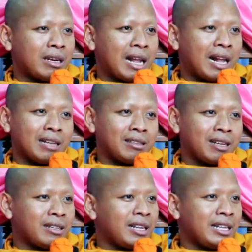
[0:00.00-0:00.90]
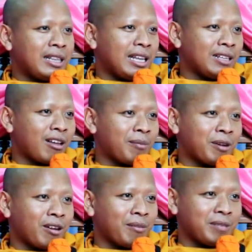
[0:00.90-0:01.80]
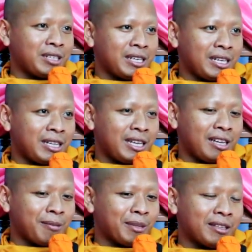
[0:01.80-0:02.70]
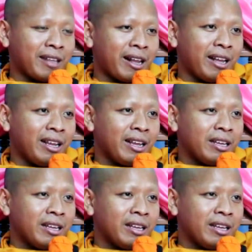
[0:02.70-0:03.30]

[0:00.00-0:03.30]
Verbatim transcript: ai thật thế tiếng tọt và cọt bị chia tế cả bình tái